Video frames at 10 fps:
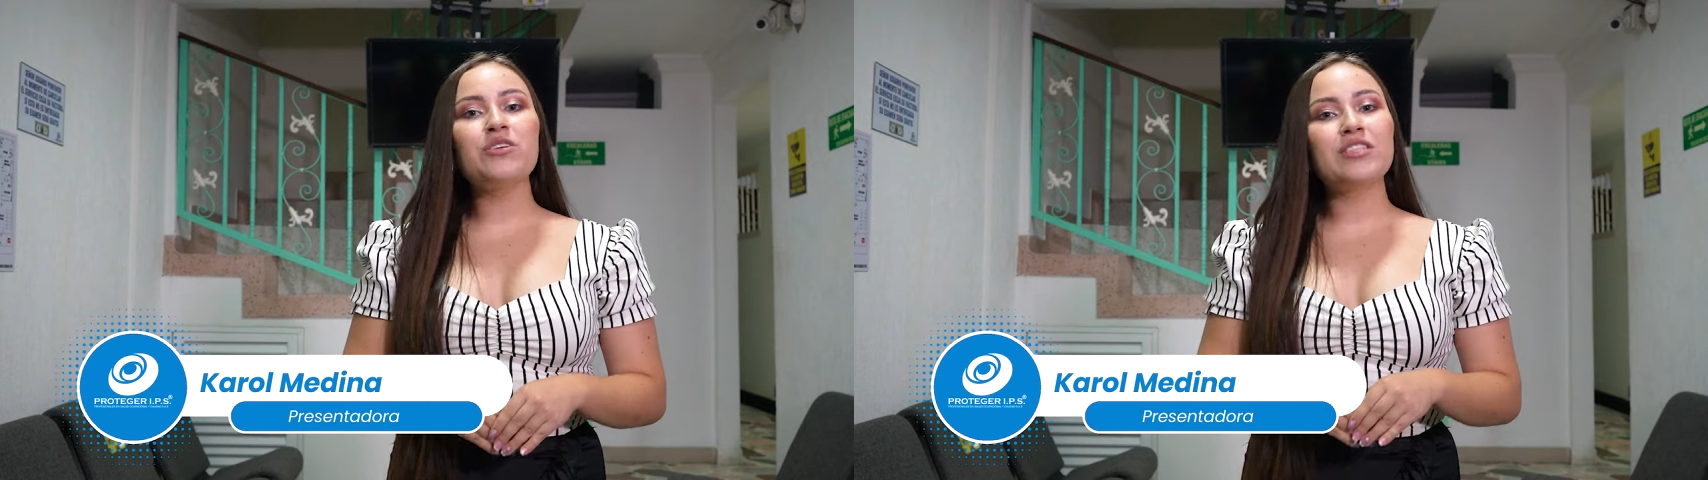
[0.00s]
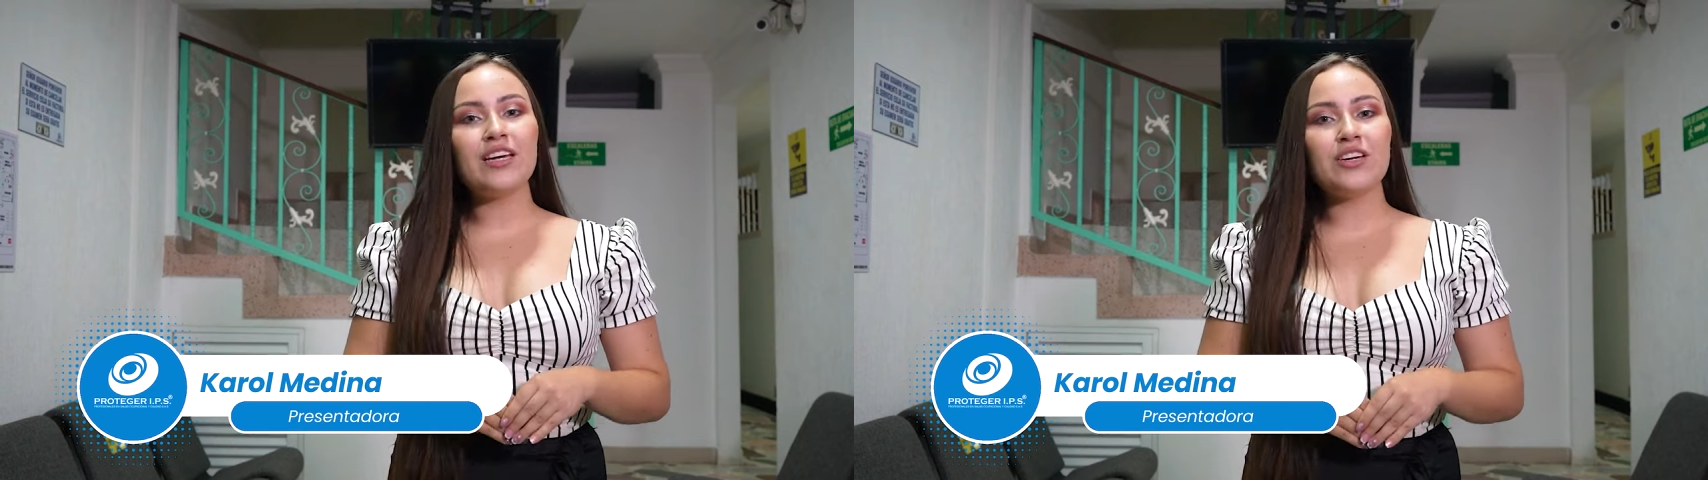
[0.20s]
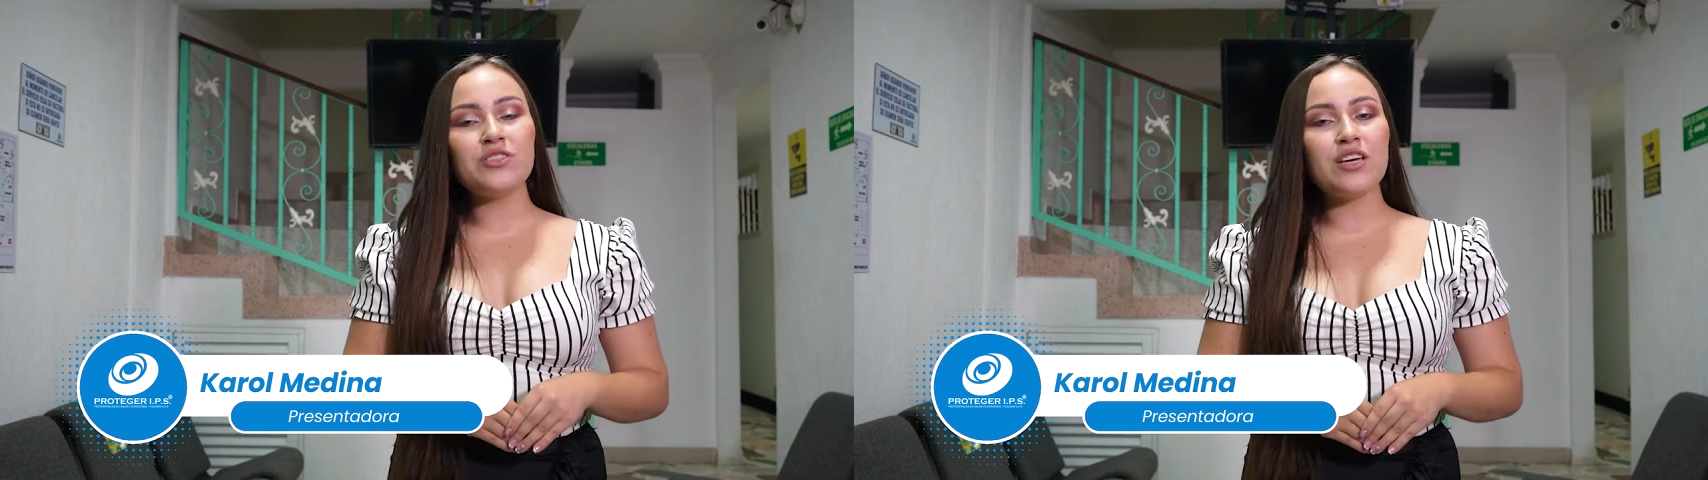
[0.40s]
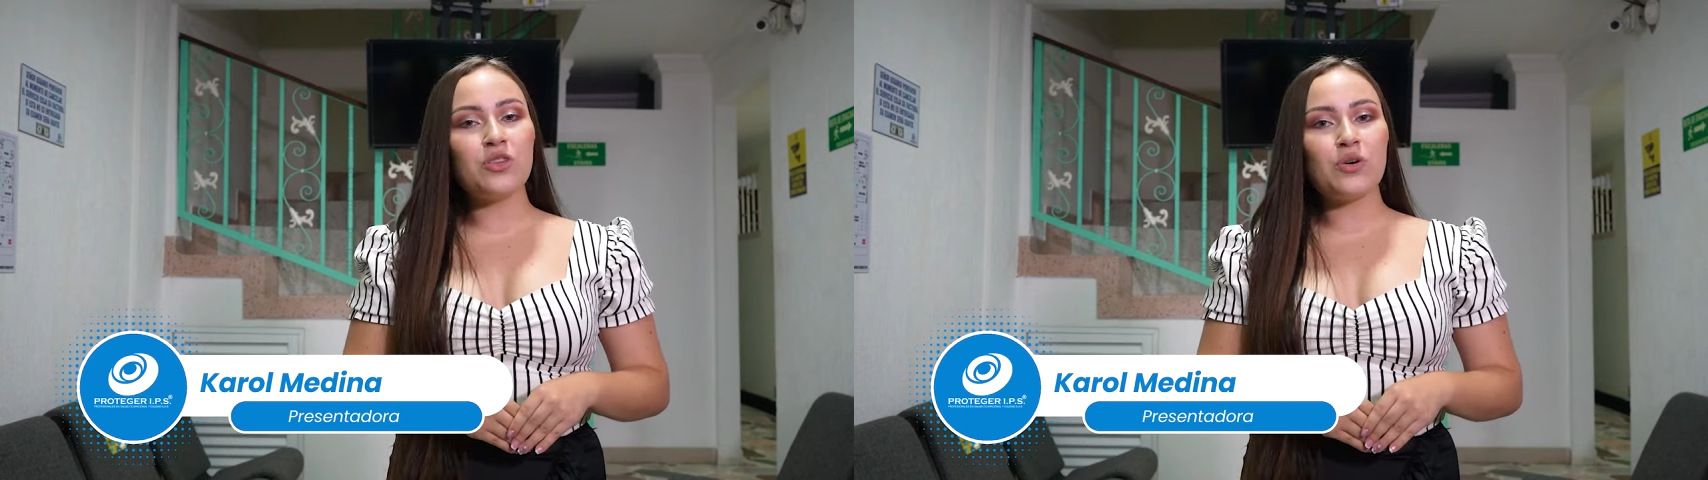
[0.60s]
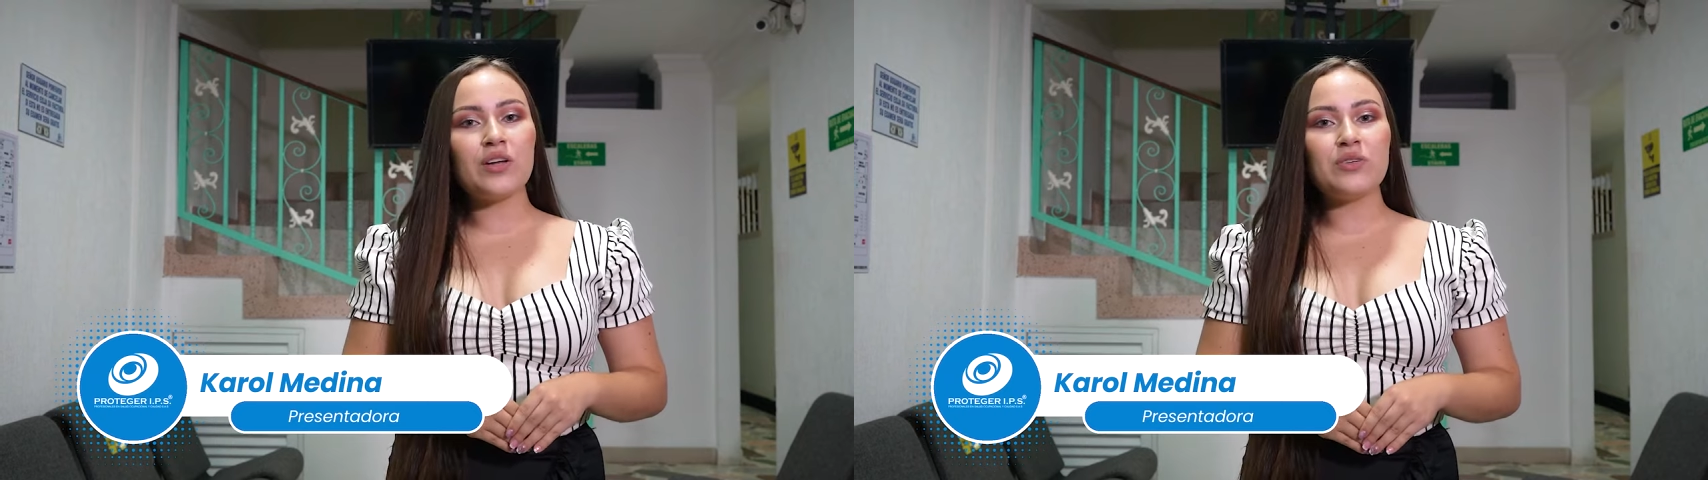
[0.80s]
seguirnos en
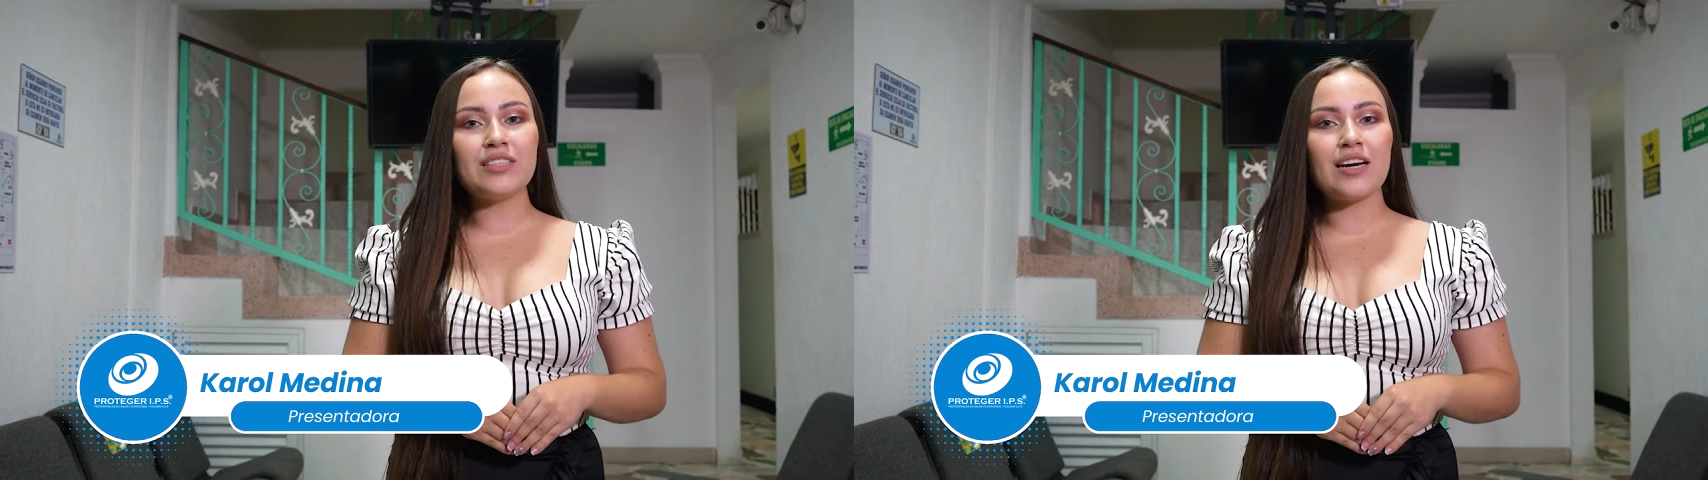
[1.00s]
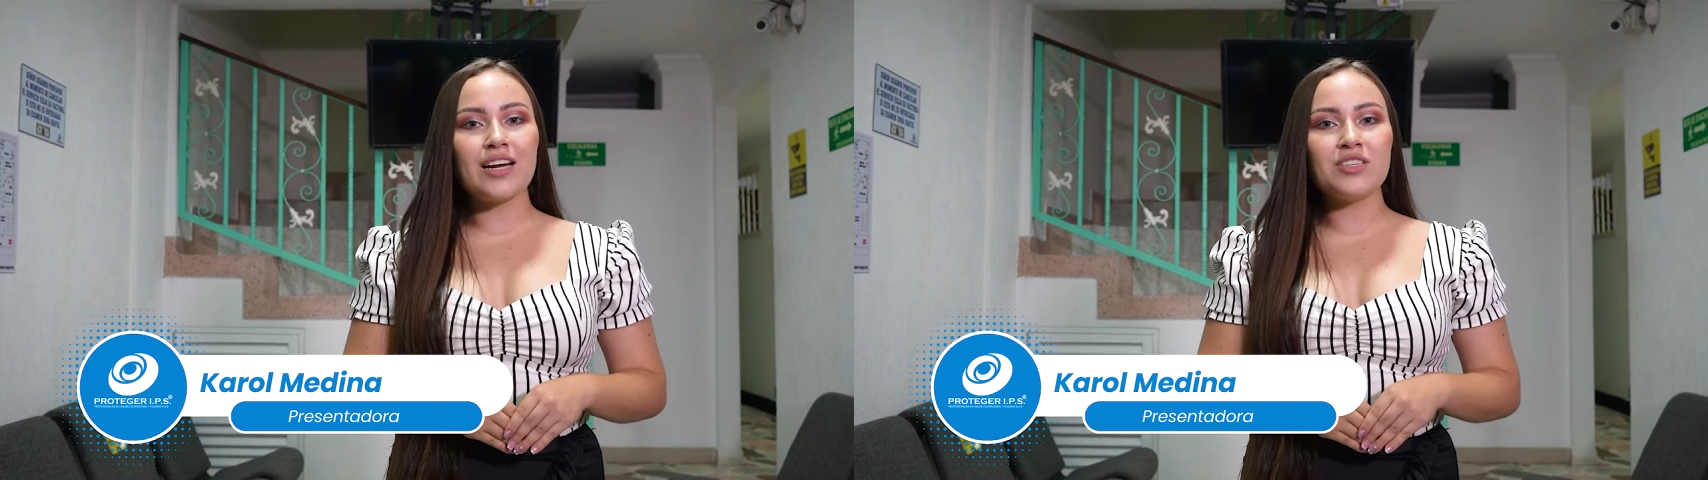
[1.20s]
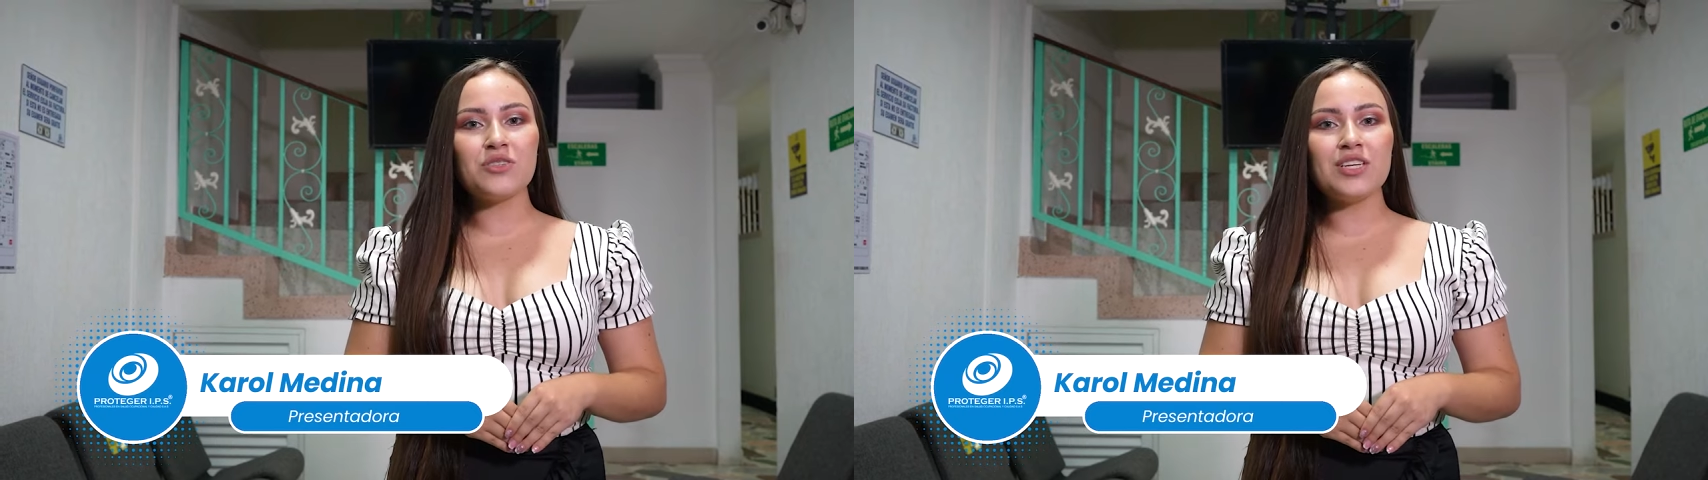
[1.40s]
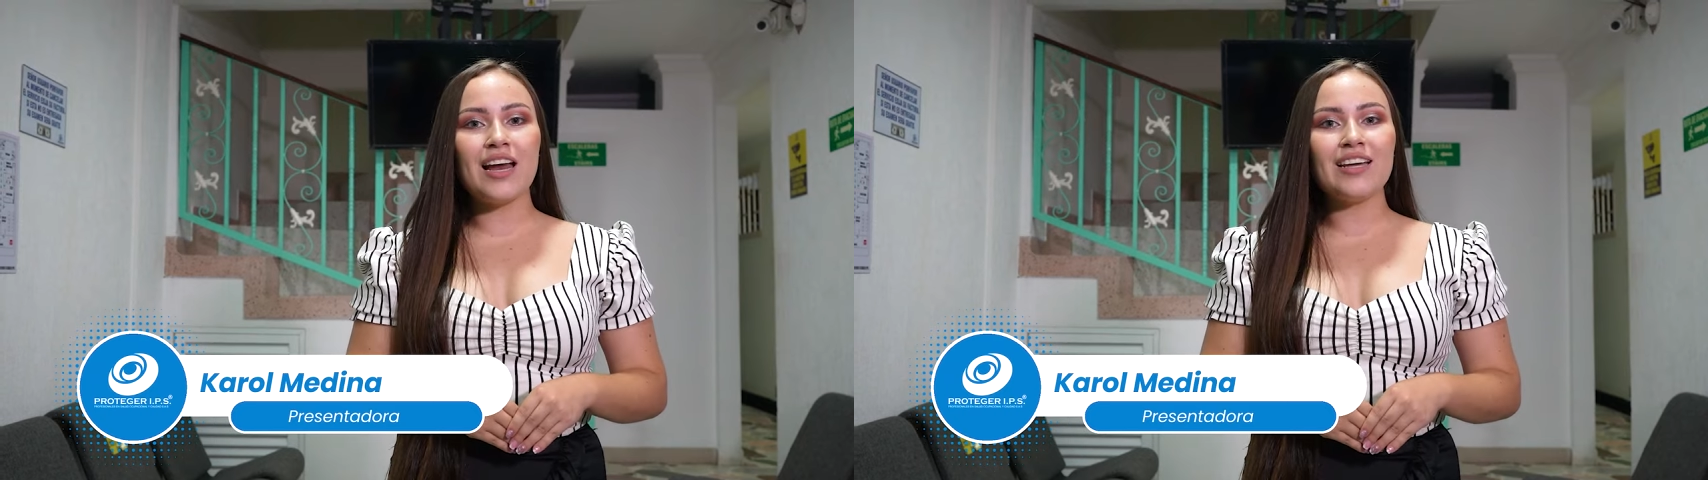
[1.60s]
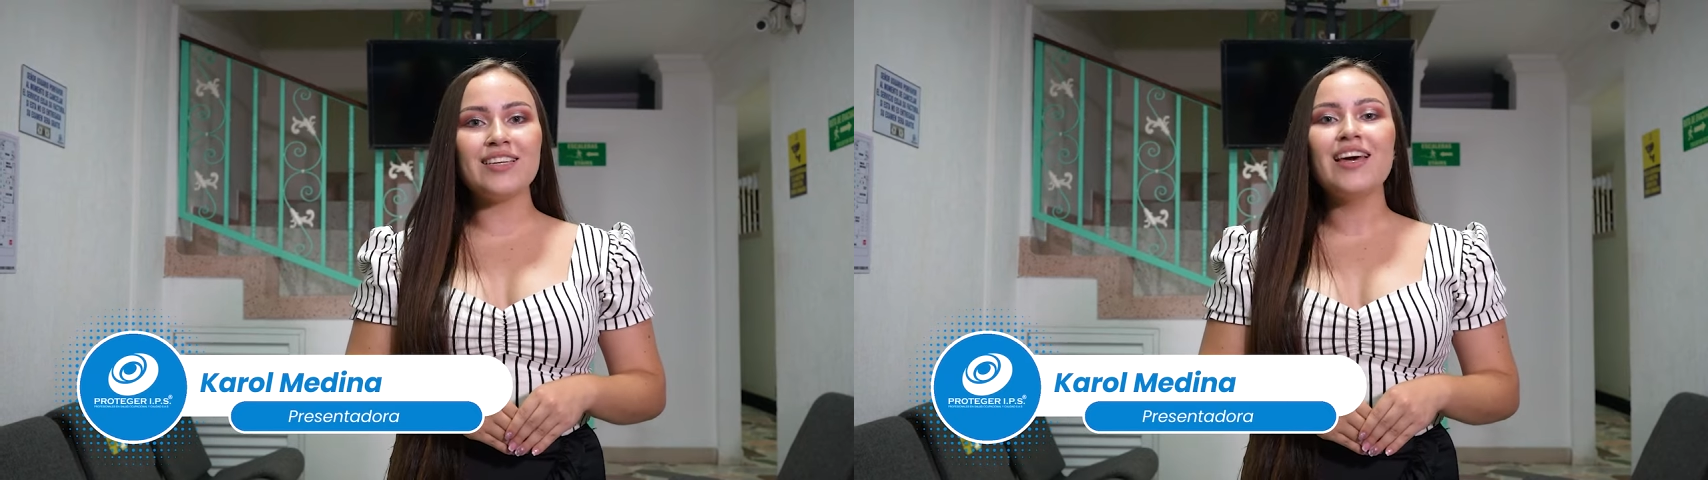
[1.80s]
todas nuestras redes
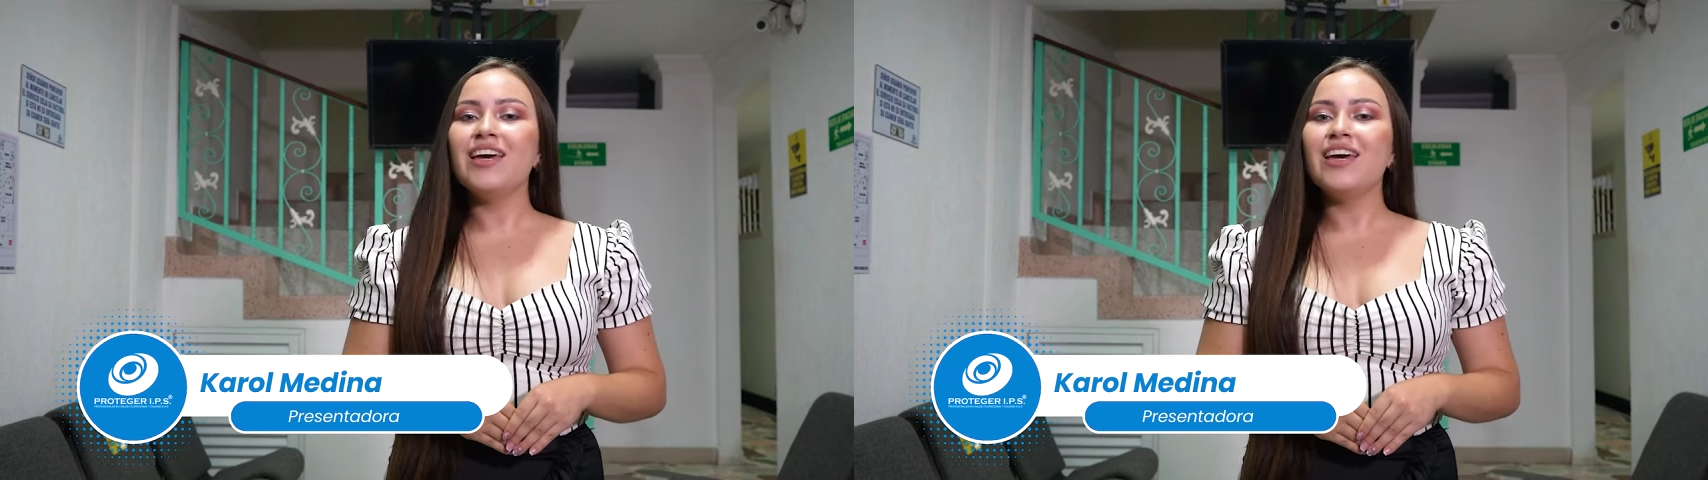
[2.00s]
sociales